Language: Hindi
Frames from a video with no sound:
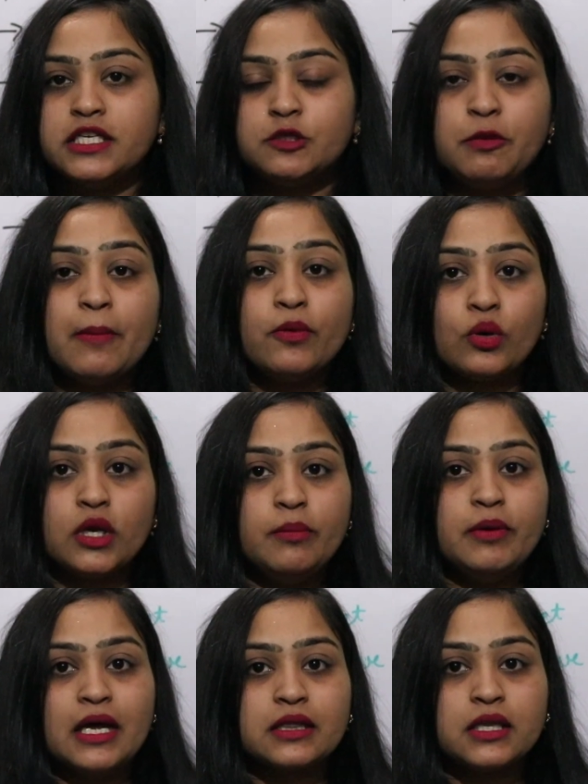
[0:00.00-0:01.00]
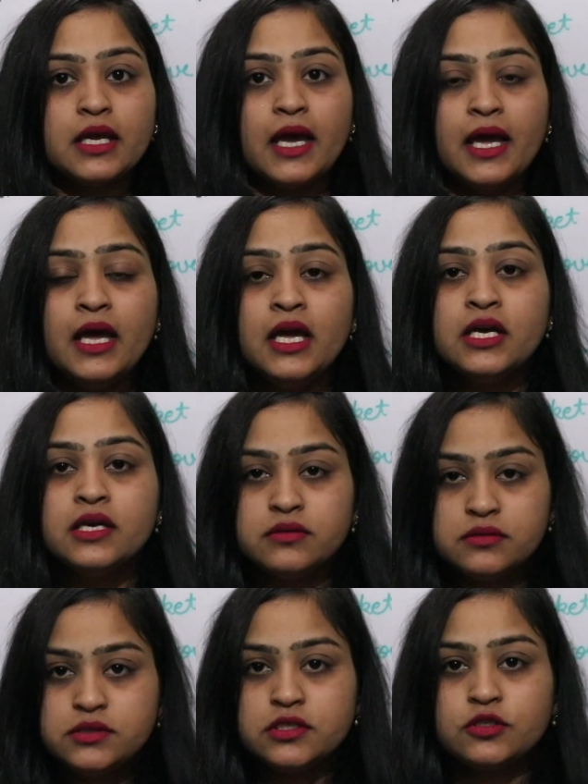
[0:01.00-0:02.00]
हैं जिस पे आप रोटी बनाते हैं
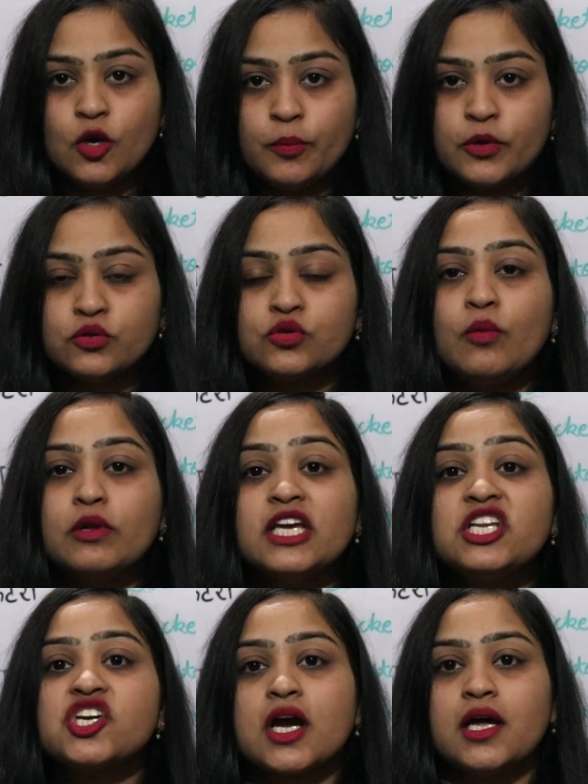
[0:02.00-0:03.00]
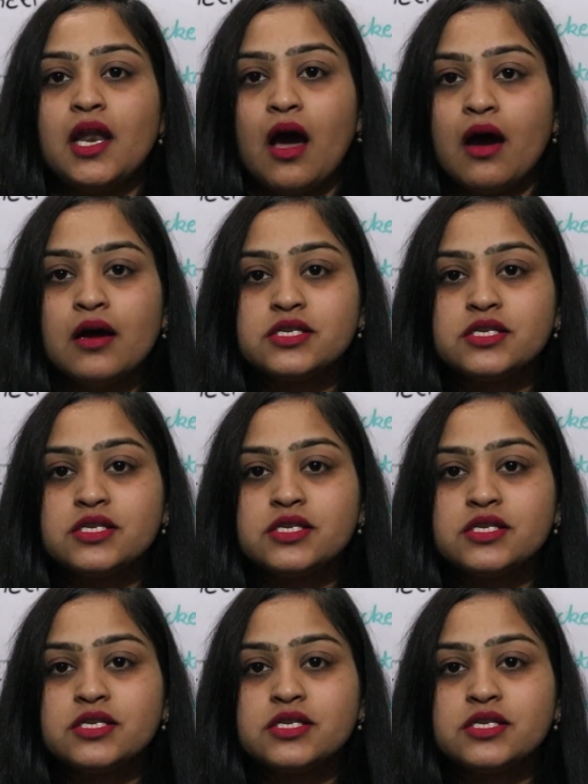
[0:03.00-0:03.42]
जिसके ऊपर उसको बोलते हैं चकला